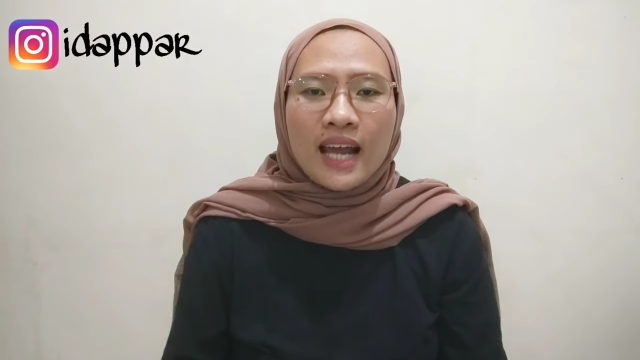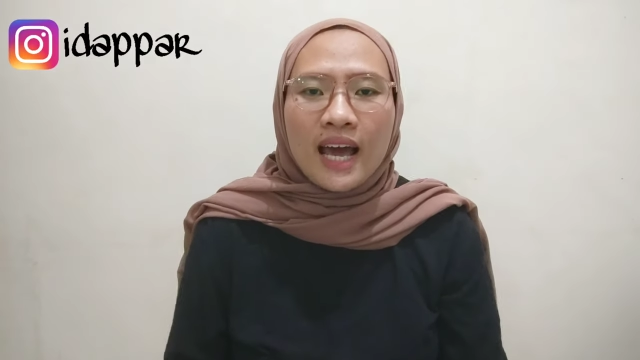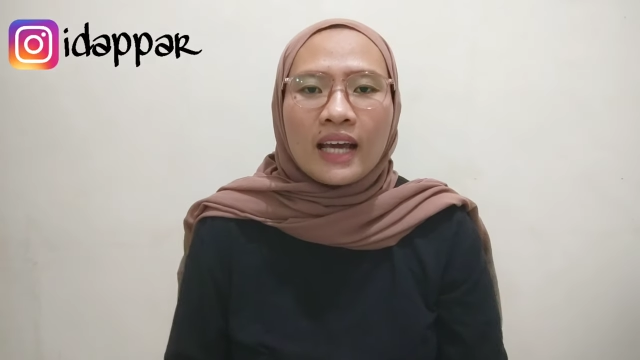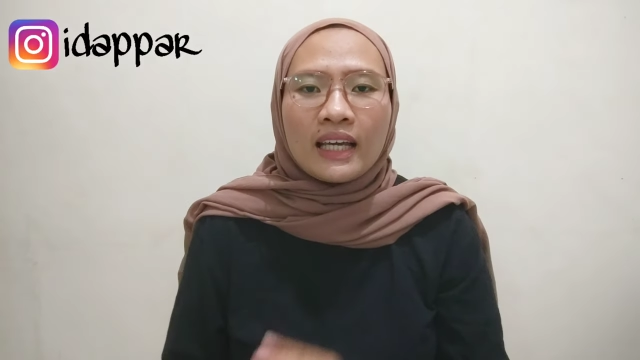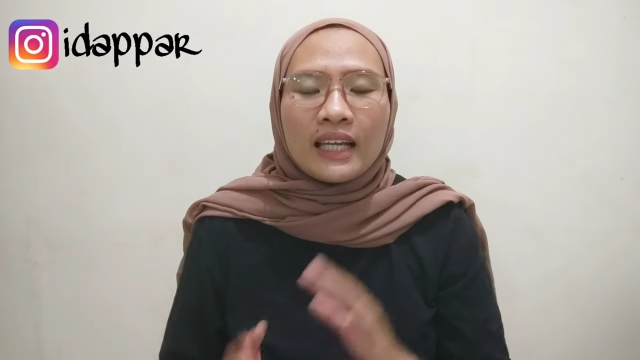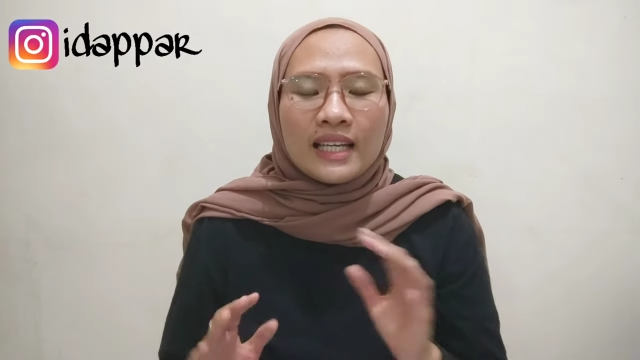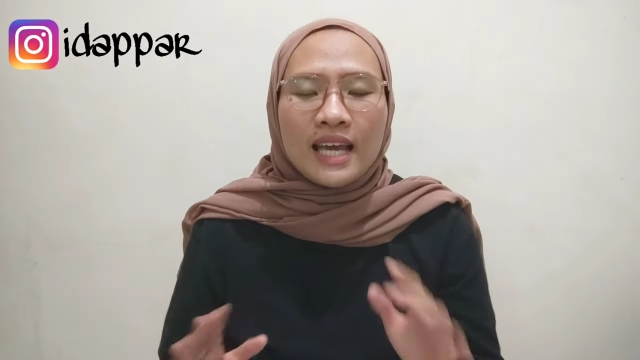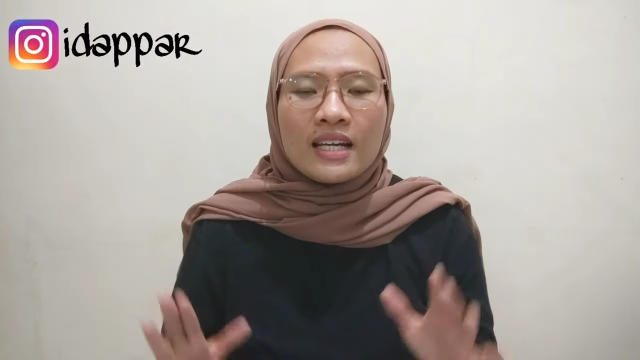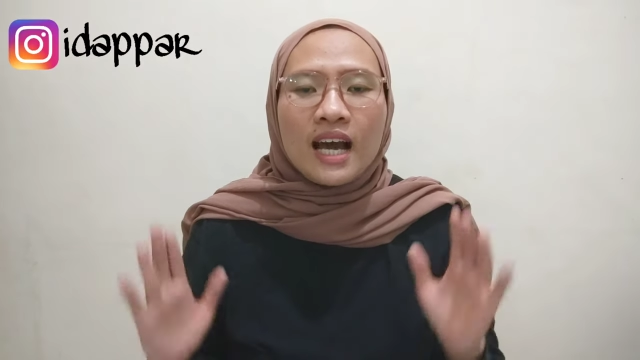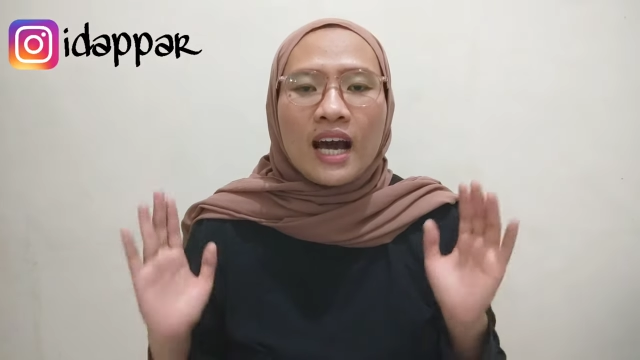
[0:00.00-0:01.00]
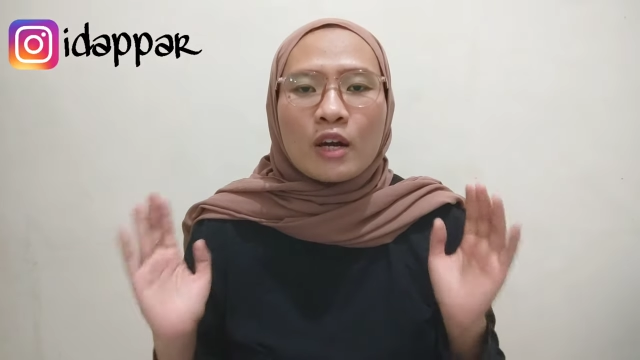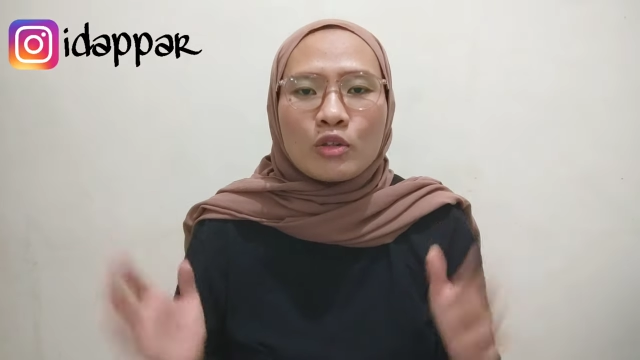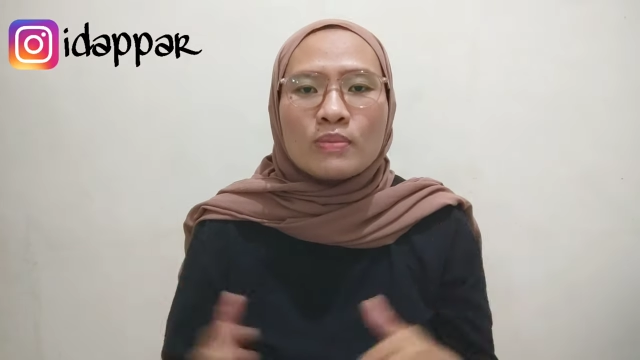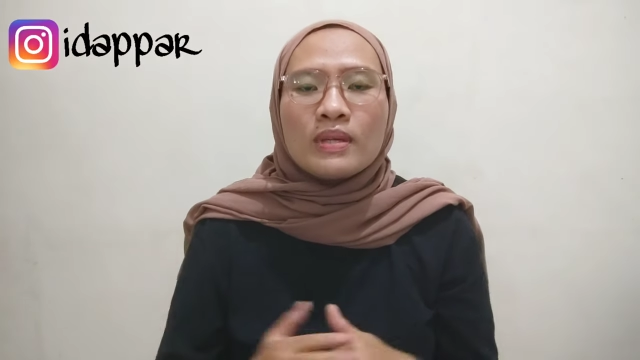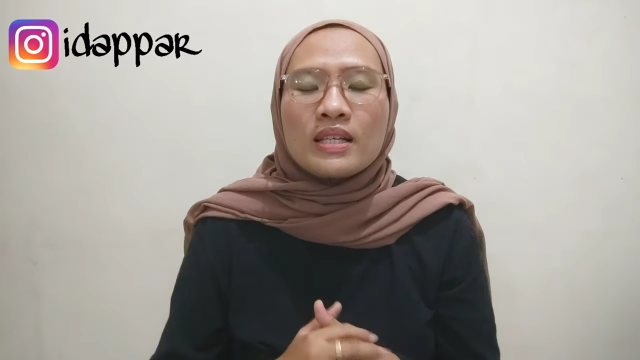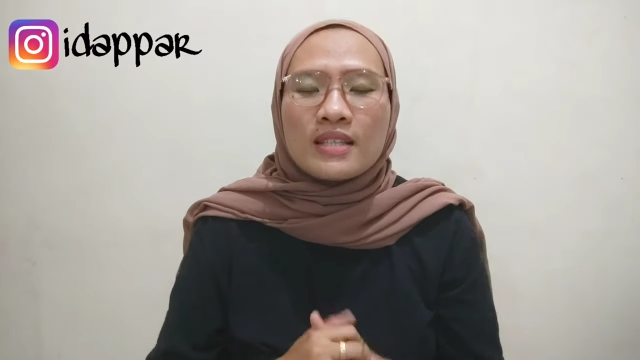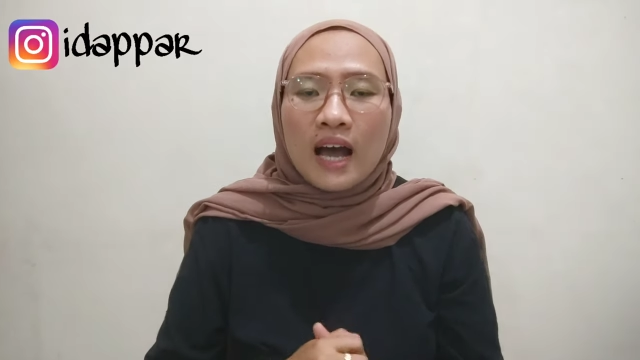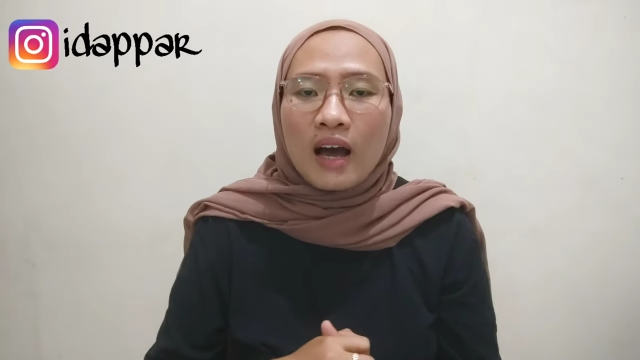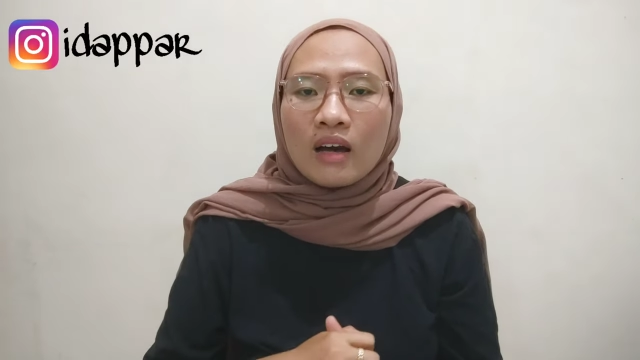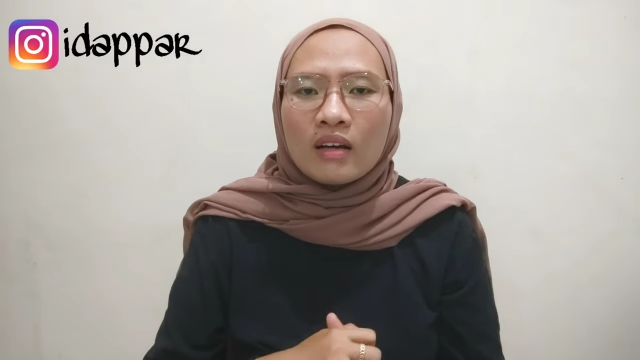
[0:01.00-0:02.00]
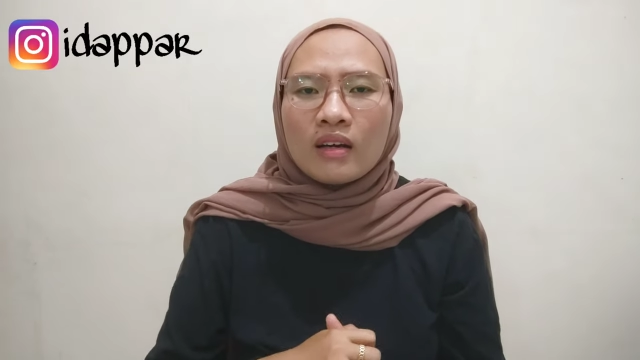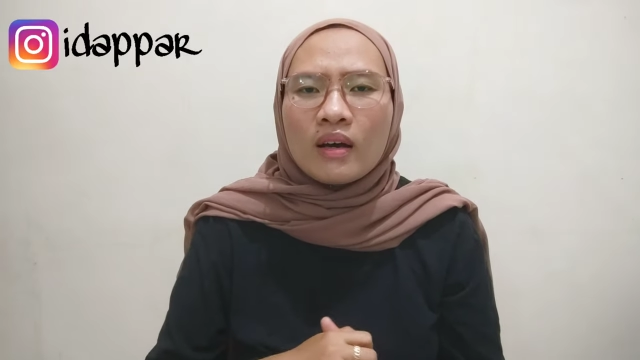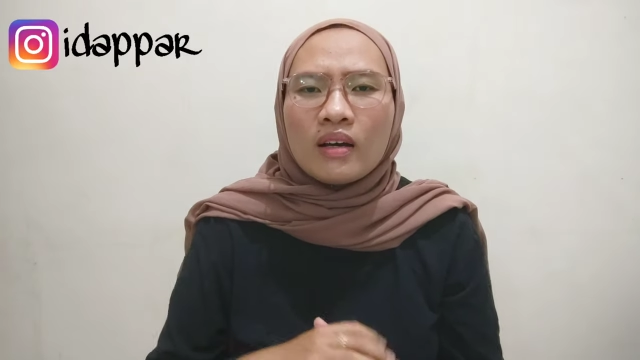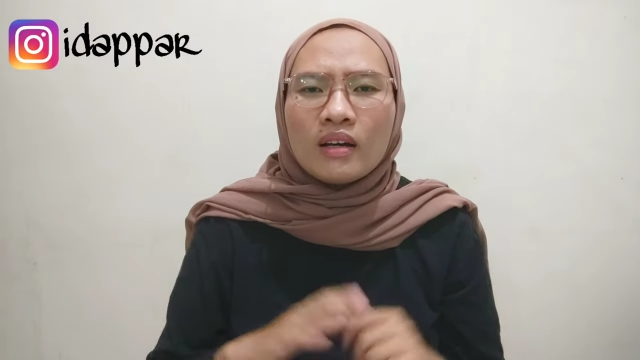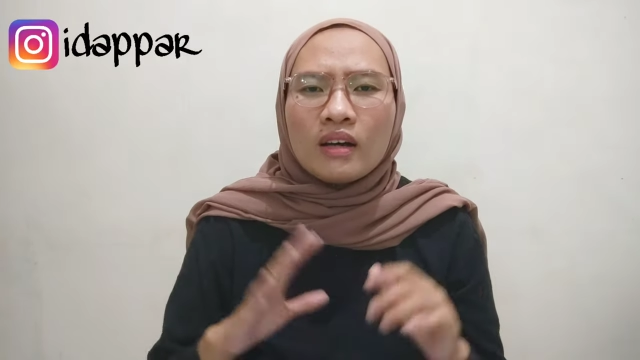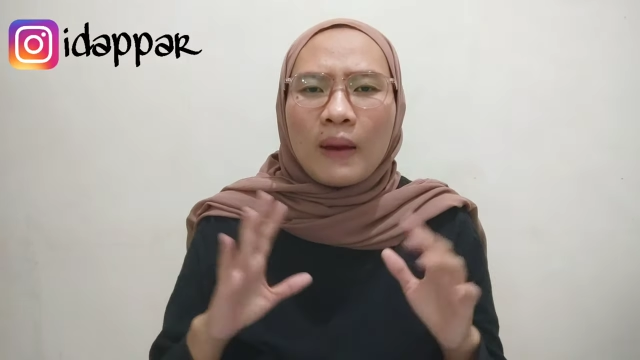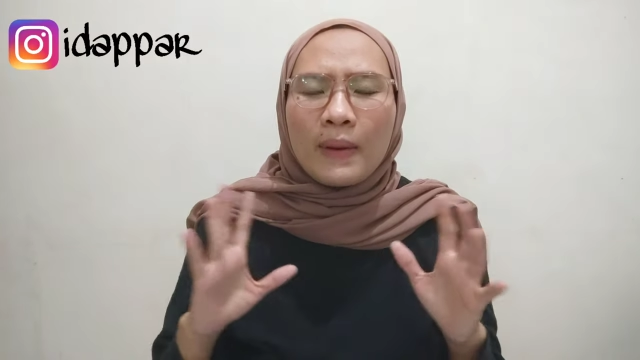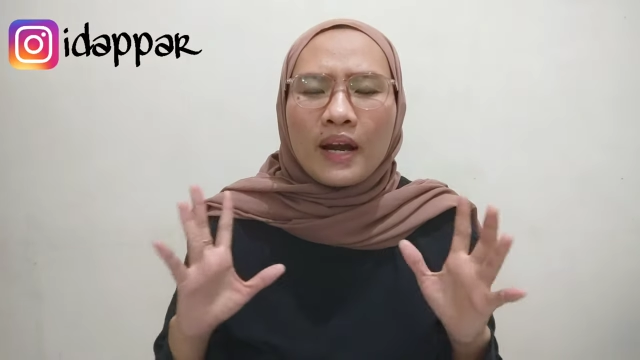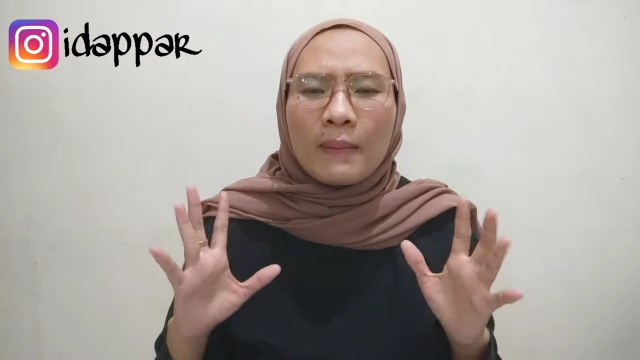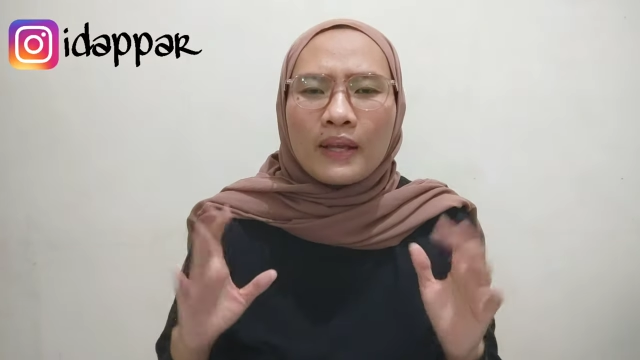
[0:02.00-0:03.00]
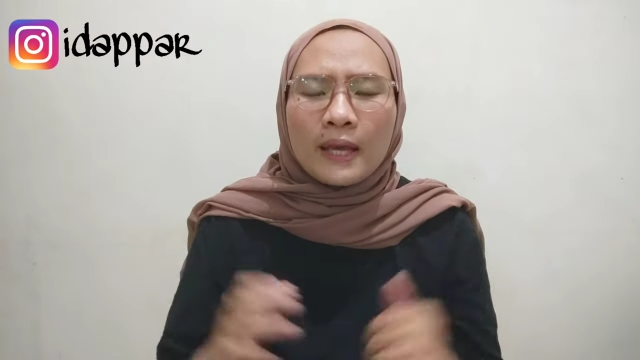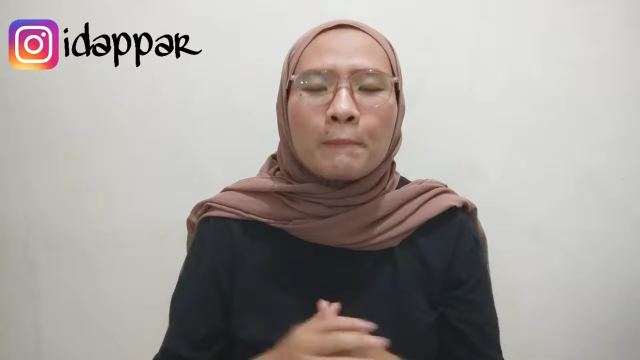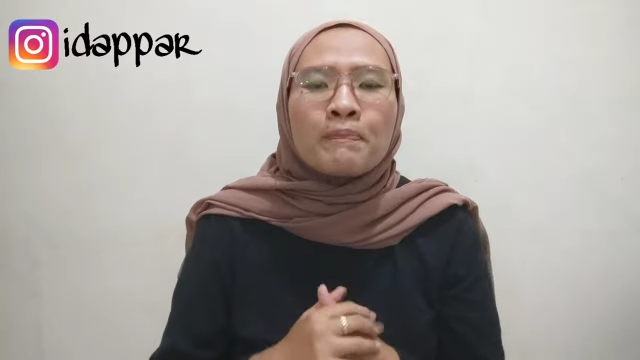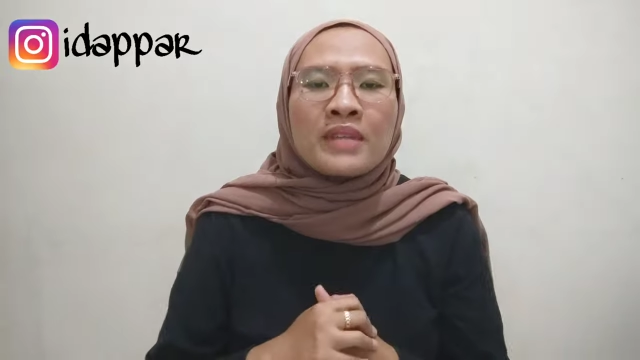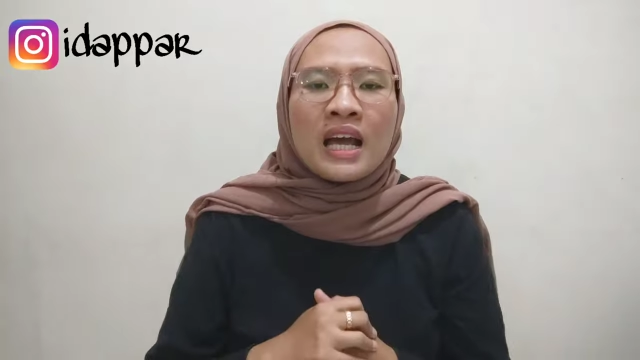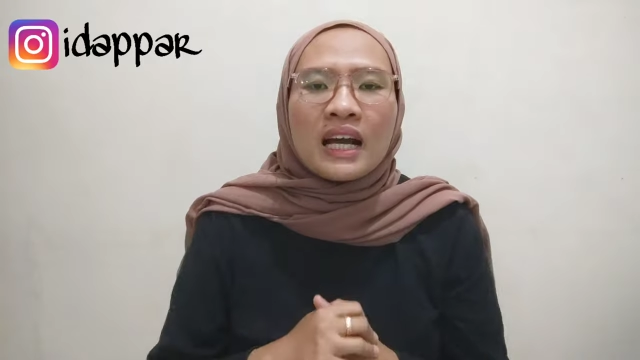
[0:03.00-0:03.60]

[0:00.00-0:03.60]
nah kalian harus bisa uh, apa namanya